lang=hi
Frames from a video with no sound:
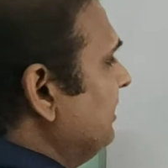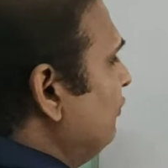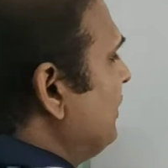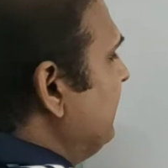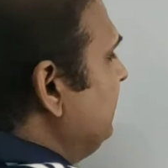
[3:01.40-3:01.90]

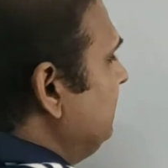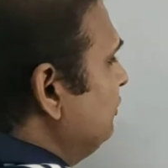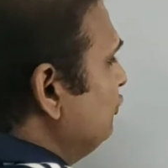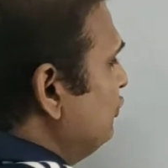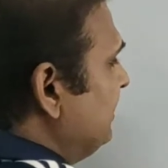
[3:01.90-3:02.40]
वाई
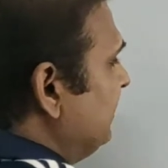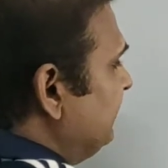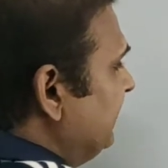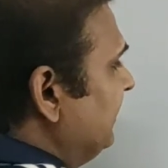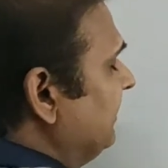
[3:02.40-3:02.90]
वन आ
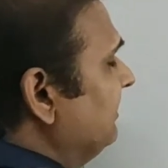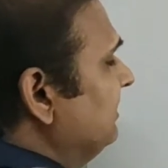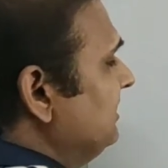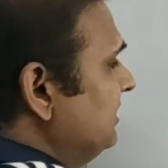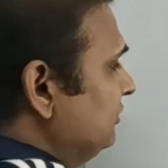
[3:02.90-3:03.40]
जाएगा
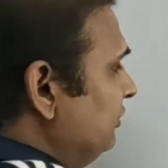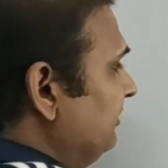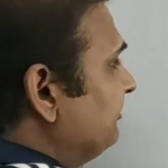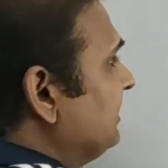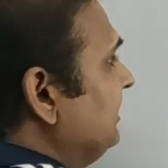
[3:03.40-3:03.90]
तो
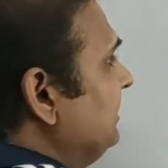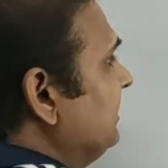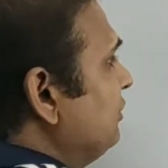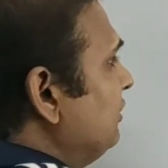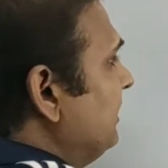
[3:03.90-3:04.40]
इसका
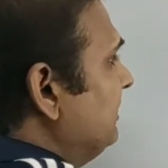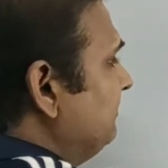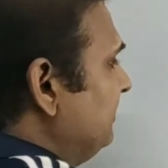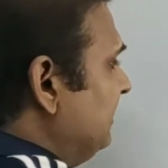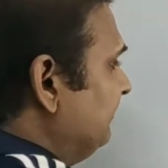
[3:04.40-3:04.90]
एरिया हो गया
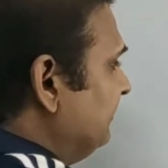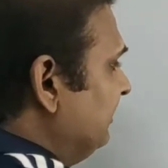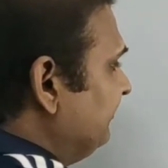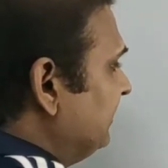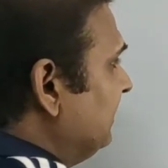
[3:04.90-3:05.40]
फिर
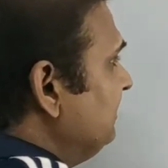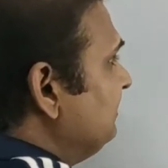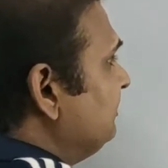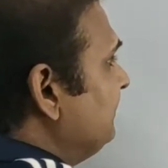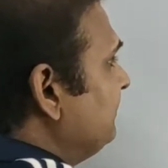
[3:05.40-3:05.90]
ऐसे ऐसे
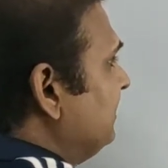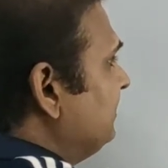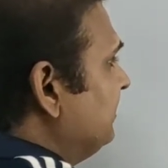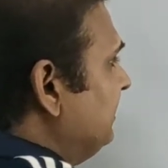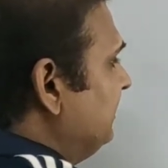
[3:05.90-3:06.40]
कई स्ट्रिप
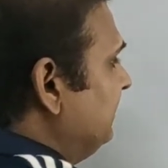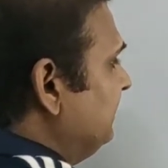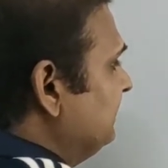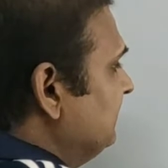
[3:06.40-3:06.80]
कट करेंगे